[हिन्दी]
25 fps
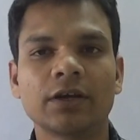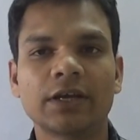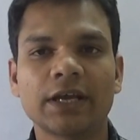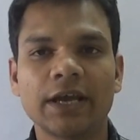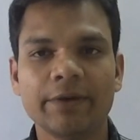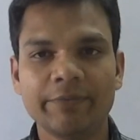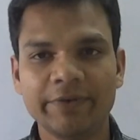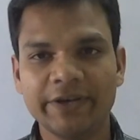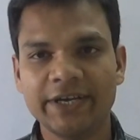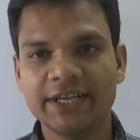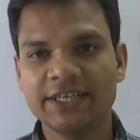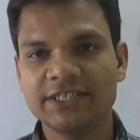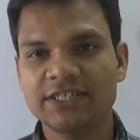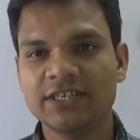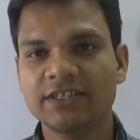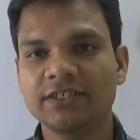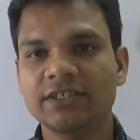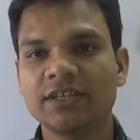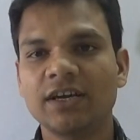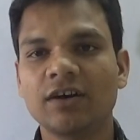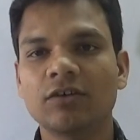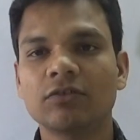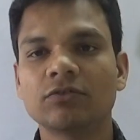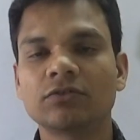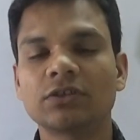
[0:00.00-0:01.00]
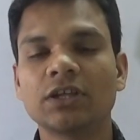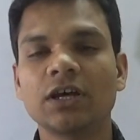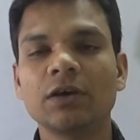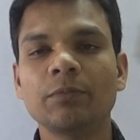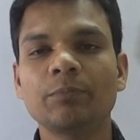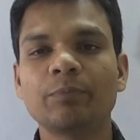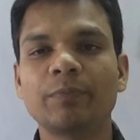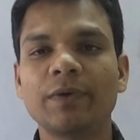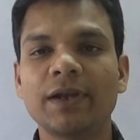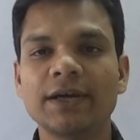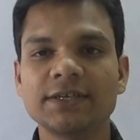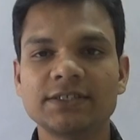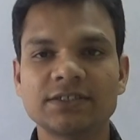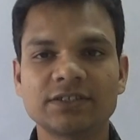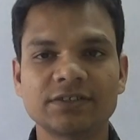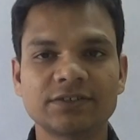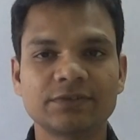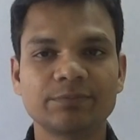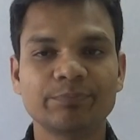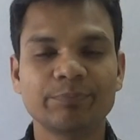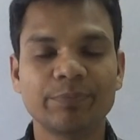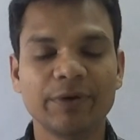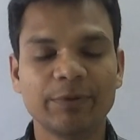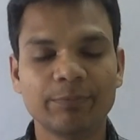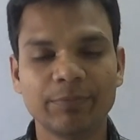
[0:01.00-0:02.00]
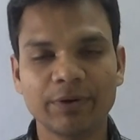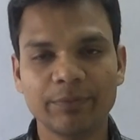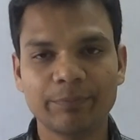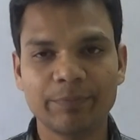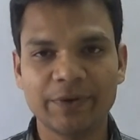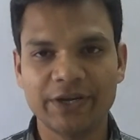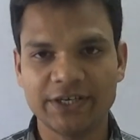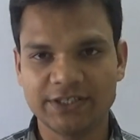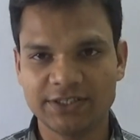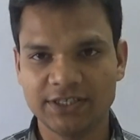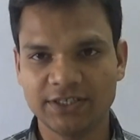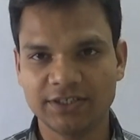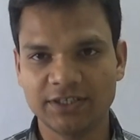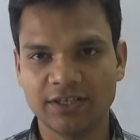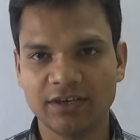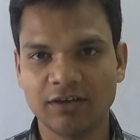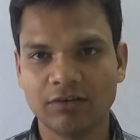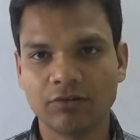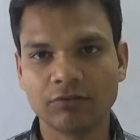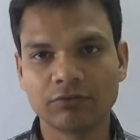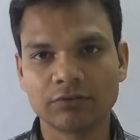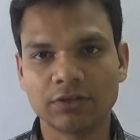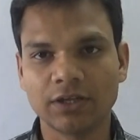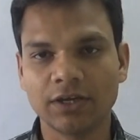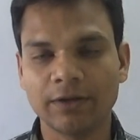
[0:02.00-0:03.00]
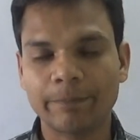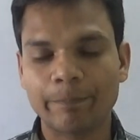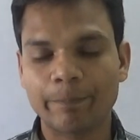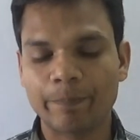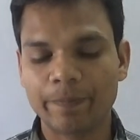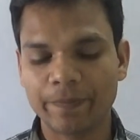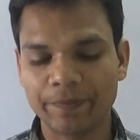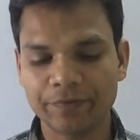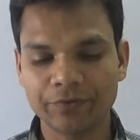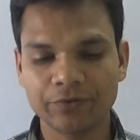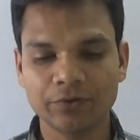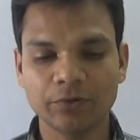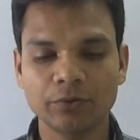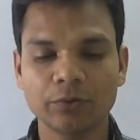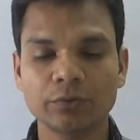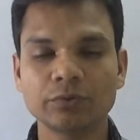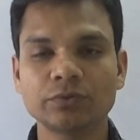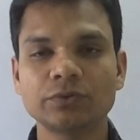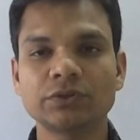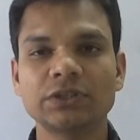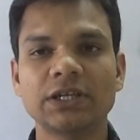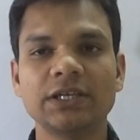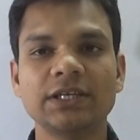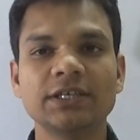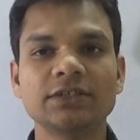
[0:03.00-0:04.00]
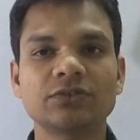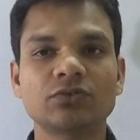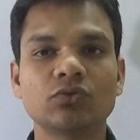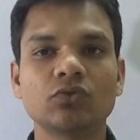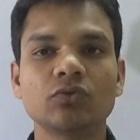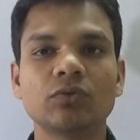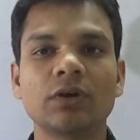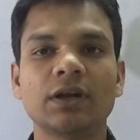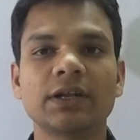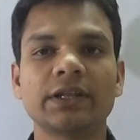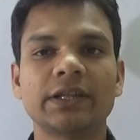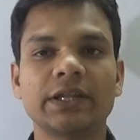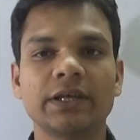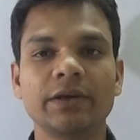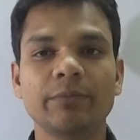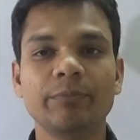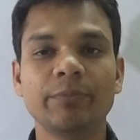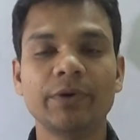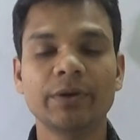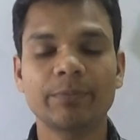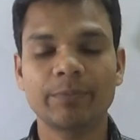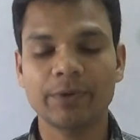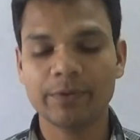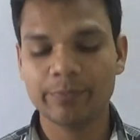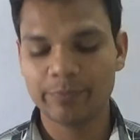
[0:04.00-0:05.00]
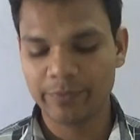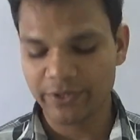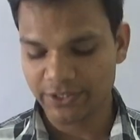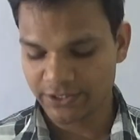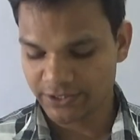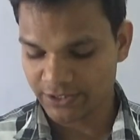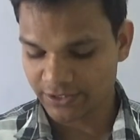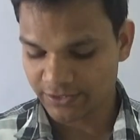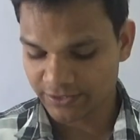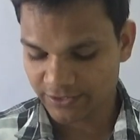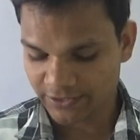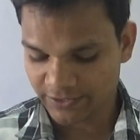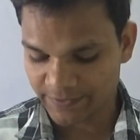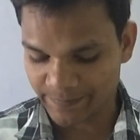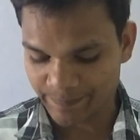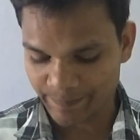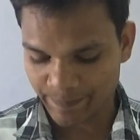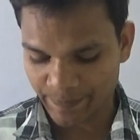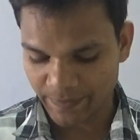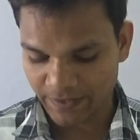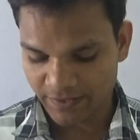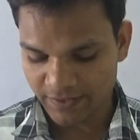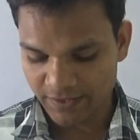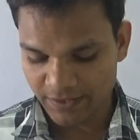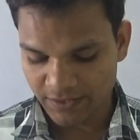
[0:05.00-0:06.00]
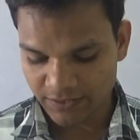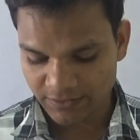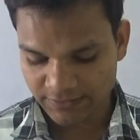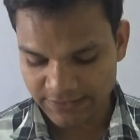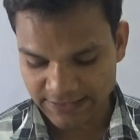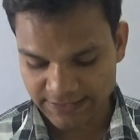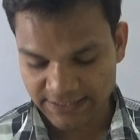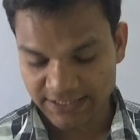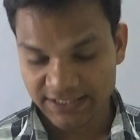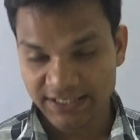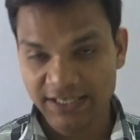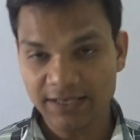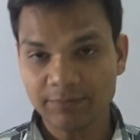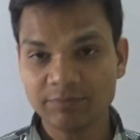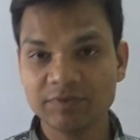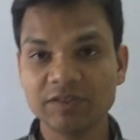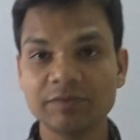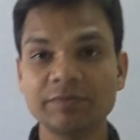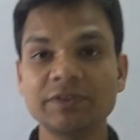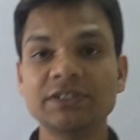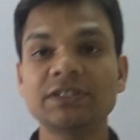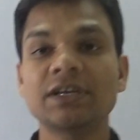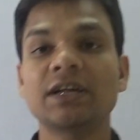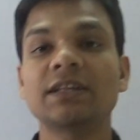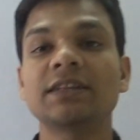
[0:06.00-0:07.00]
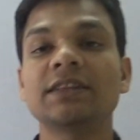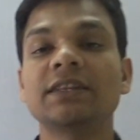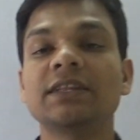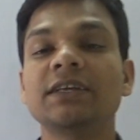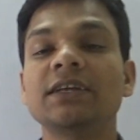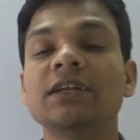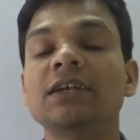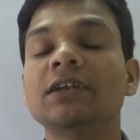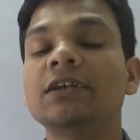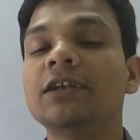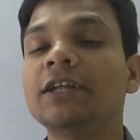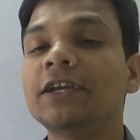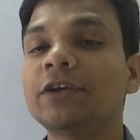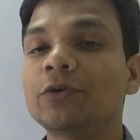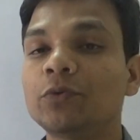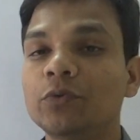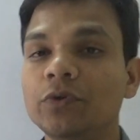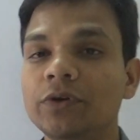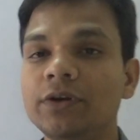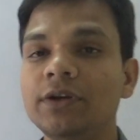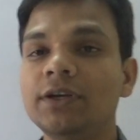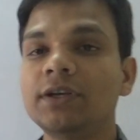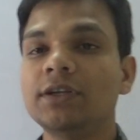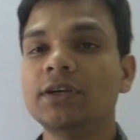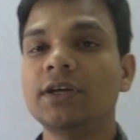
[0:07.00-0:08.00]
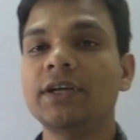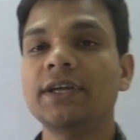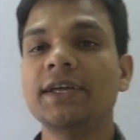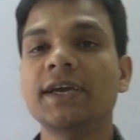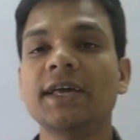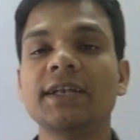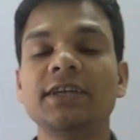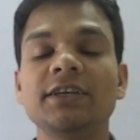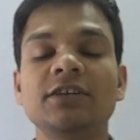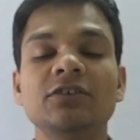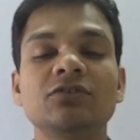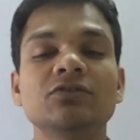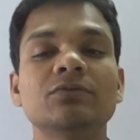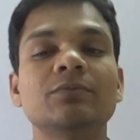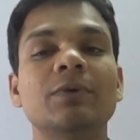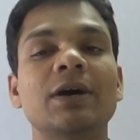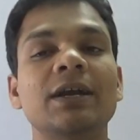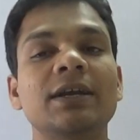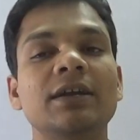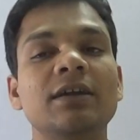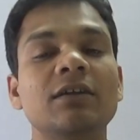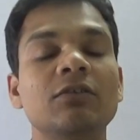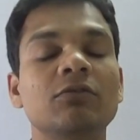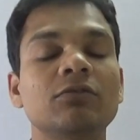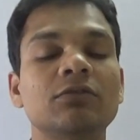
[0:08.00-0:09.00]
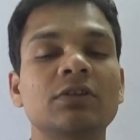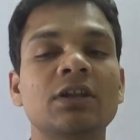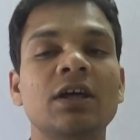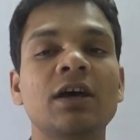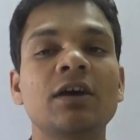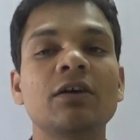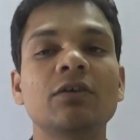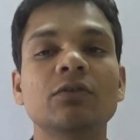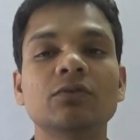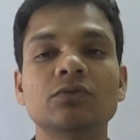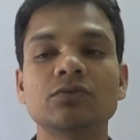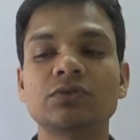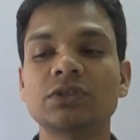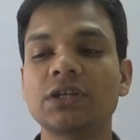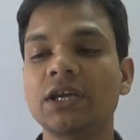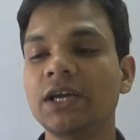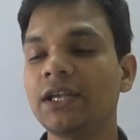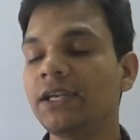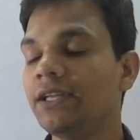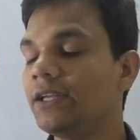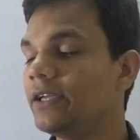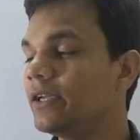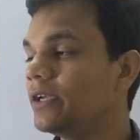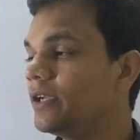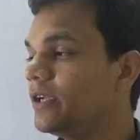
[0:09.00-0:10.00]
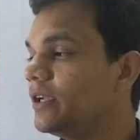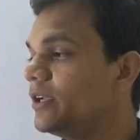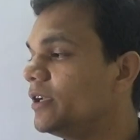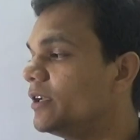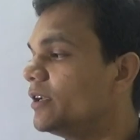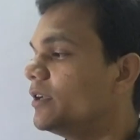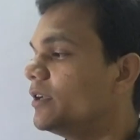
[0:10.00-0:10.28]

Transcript: कैविटेशन क्या होता है प्लस वेपर प्रेशर क्या होता है तो चलिए शुरू करते हैं वेपर प्रेशर से जैसा कि हम सभी जानते हैं लिक्विड यानी कि जो वाटर होता है उसके लिए